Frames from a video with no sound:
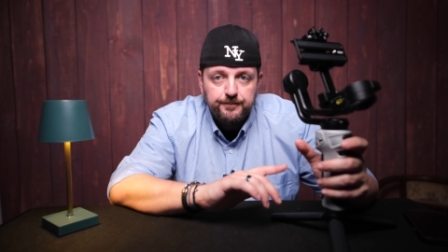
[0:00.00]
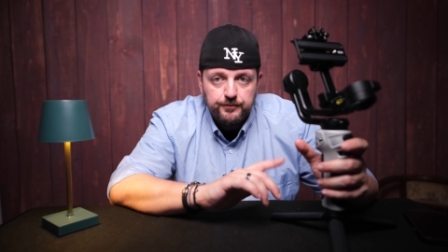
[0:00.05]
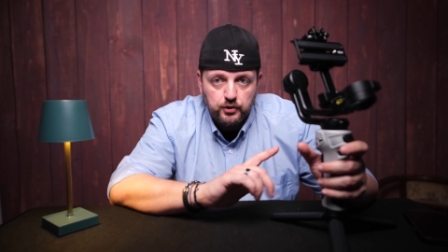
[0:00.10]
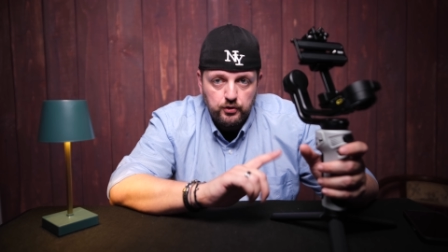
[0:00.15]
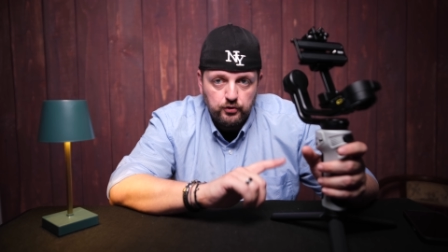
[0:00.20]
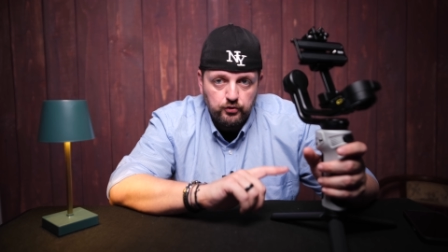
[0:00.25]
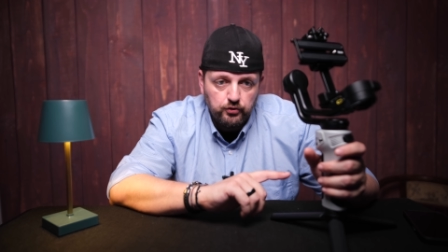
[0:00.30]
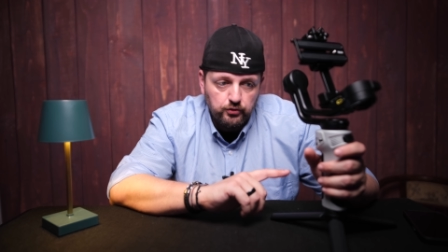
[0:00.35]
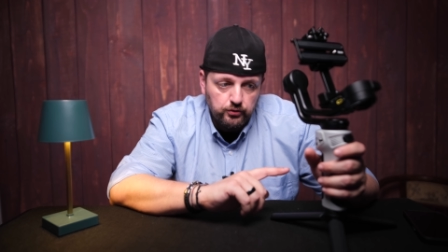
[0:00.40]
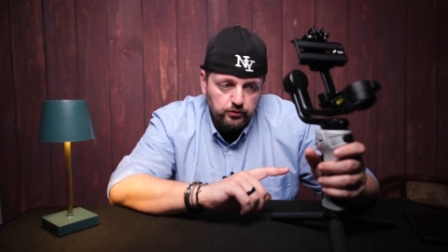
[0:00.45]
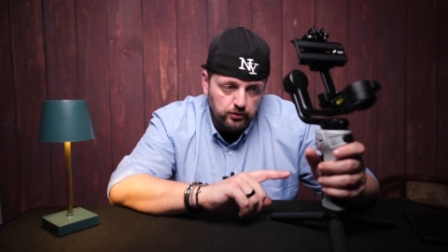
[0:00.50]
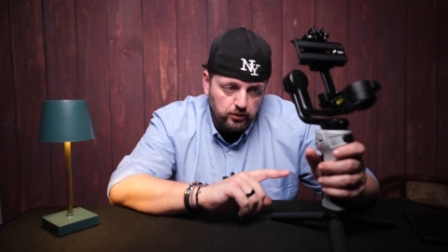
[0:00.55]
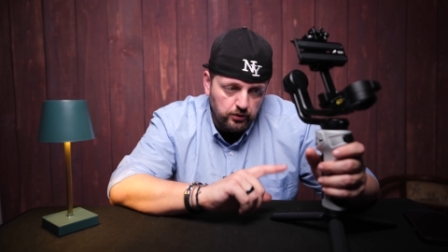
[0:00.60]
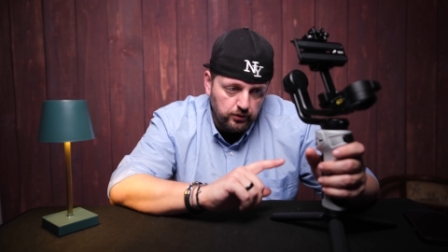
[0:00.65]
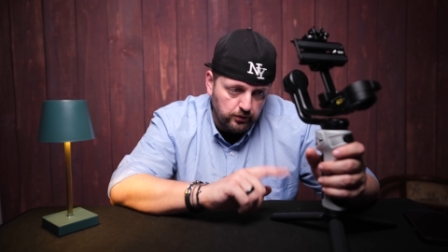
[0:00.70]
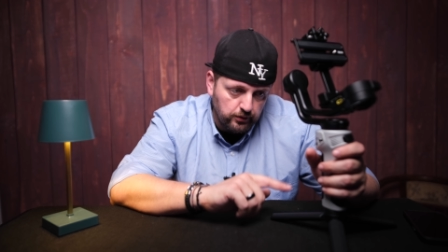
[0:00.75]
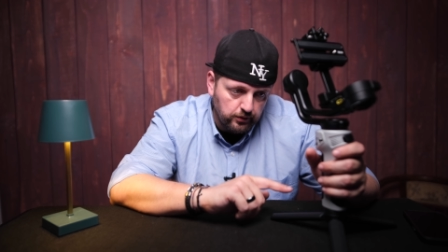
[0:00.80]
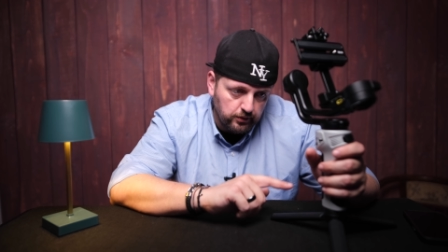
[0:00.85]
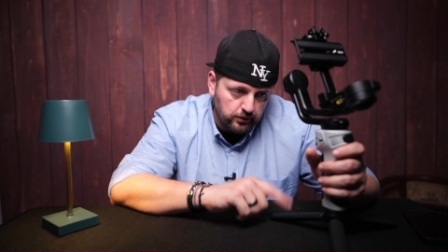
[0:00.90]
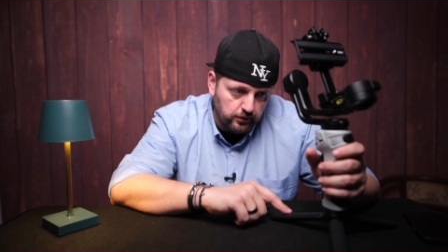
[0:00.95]
non,
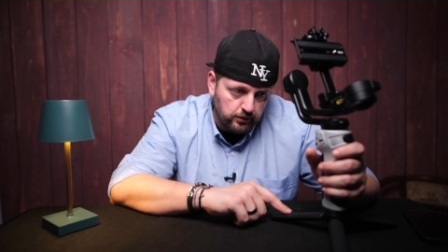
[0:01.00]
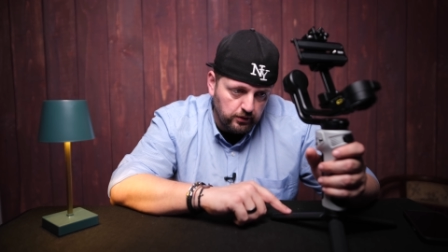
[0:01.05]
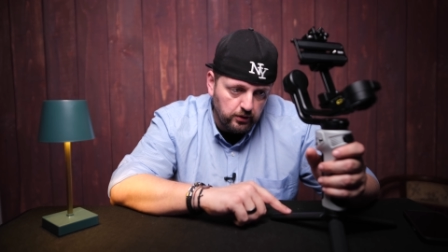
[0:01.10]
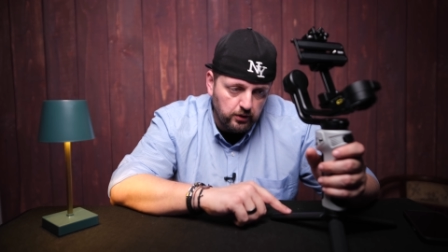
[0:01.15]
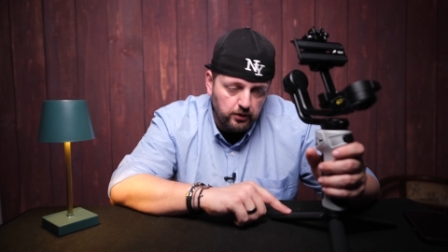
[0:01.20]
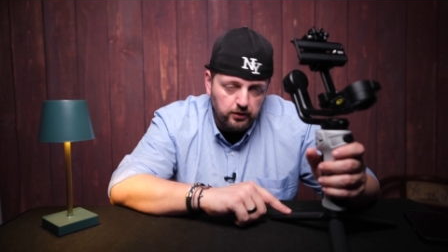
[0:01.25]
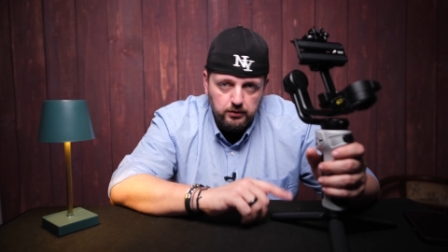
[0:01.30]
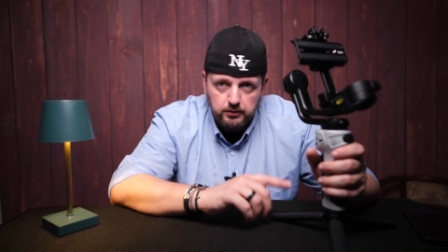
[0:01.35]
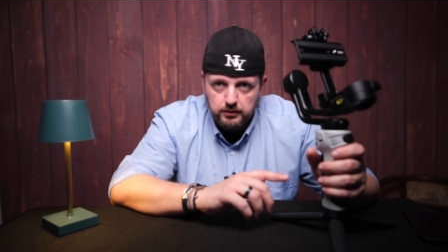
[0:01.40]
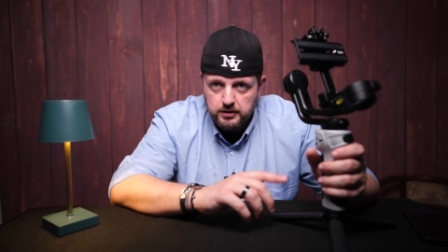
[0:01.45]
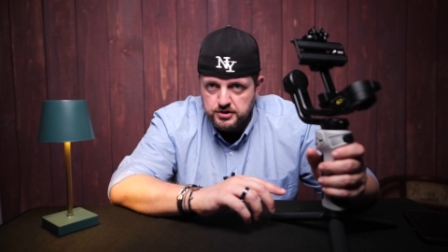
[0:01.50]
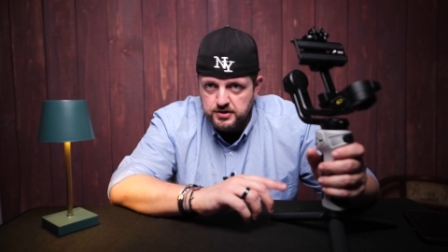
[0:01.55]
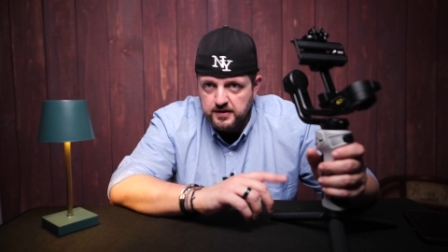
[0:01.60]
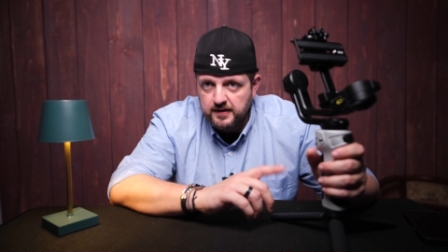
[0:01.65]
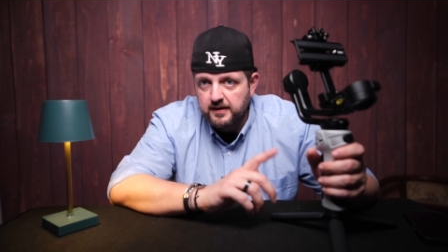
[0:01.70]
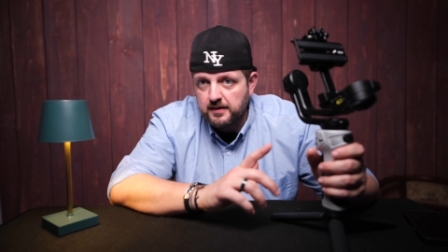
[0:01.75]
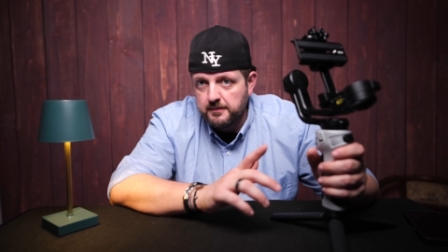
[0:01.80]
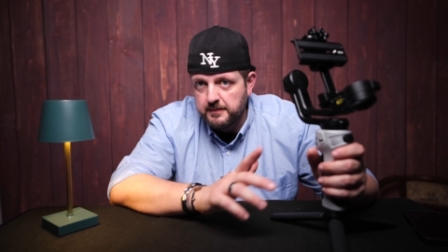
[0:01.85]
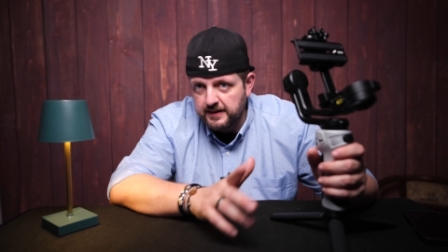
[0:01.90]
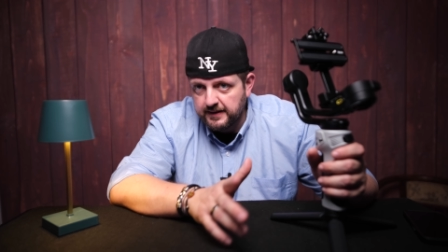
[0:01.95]
non, non, loro
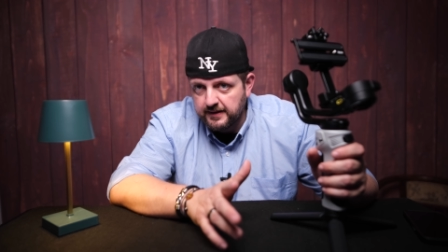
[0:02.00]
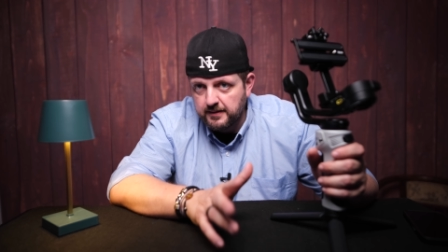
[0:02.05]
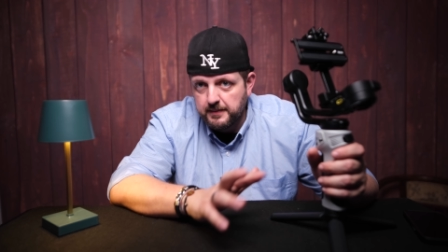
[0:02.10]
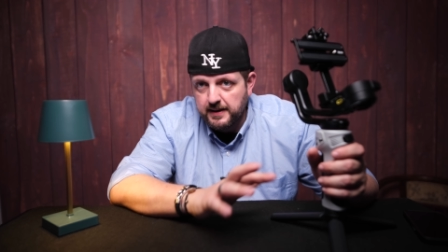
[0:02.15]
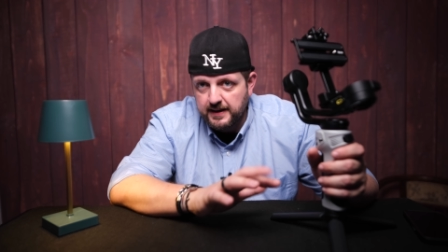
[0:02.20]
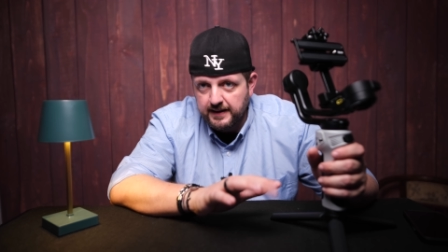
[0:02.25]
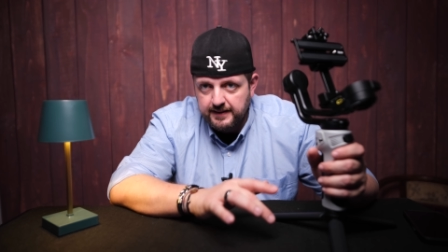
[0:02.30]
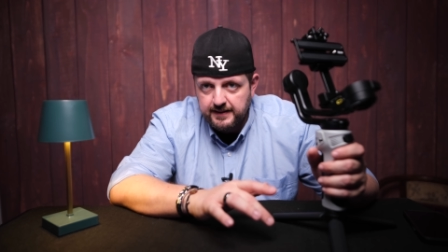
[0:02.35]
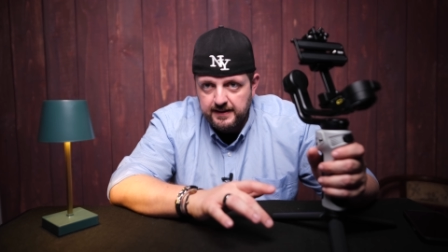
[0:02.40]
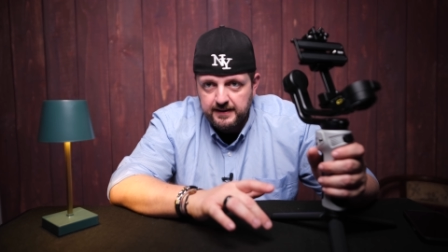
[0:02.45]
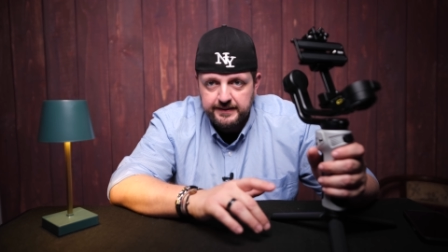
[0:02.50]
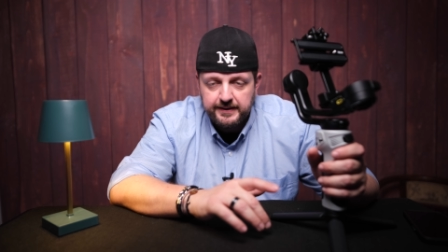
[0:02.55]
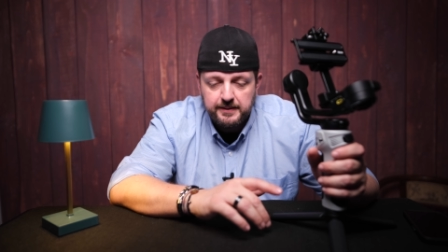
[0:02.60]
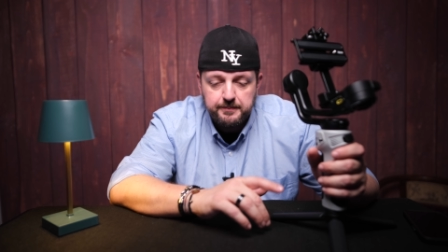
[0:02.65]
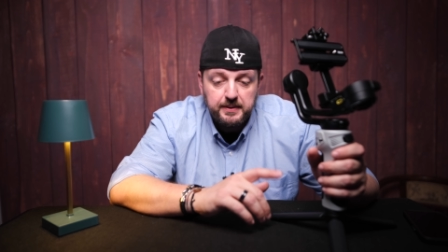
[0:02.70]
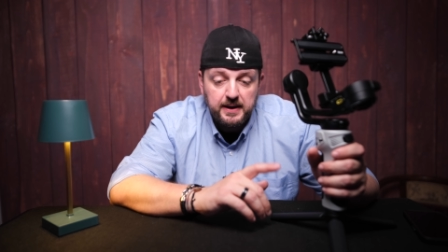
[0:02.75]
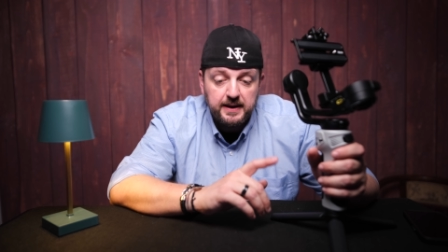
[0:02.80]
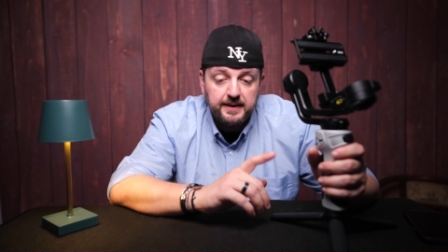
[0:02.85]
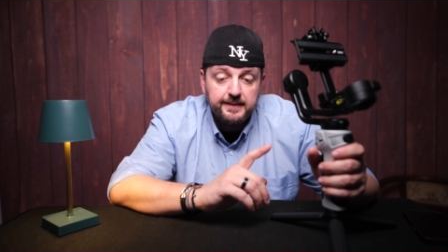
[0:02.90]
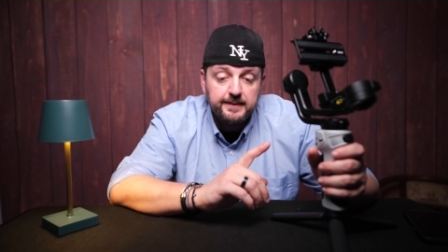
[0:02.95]
necessariamente ma anche di altri
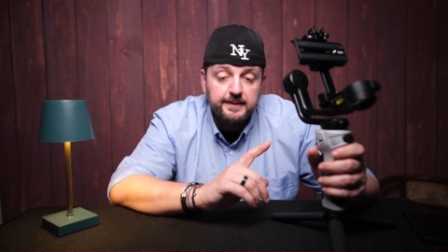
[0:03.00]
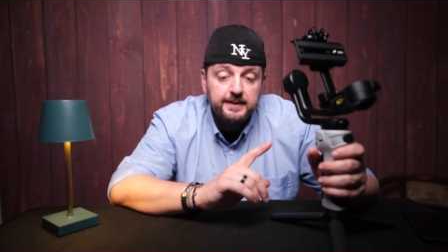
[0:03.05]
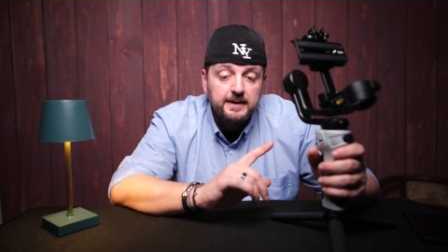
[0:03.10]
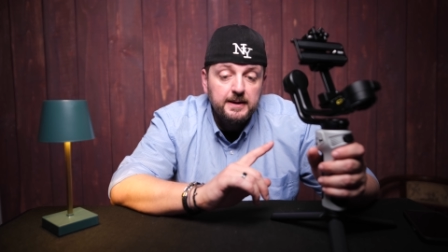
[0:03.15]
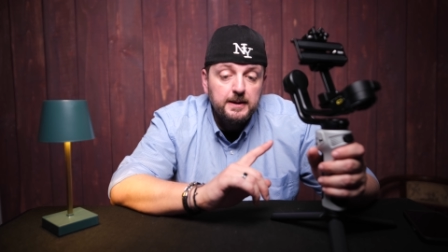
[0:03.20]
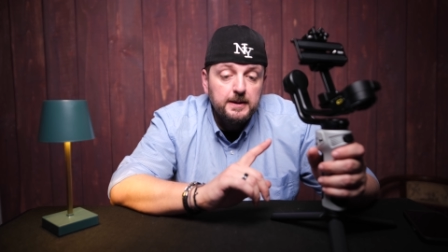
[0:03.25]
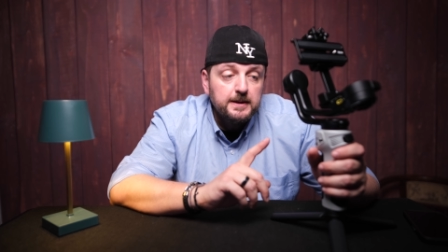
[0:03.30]
brand,